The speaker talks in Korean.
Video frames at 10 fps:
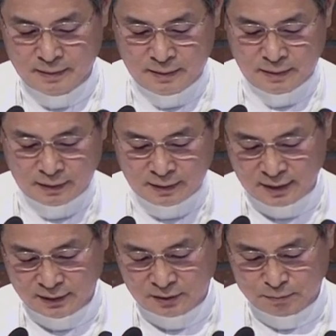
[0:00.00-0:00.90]

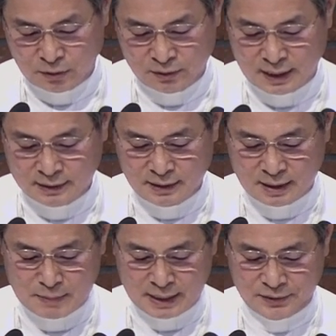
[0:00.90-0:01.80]
게르하르트 폰
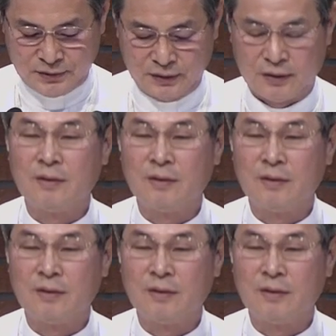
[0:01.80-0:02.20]
나트가 말했지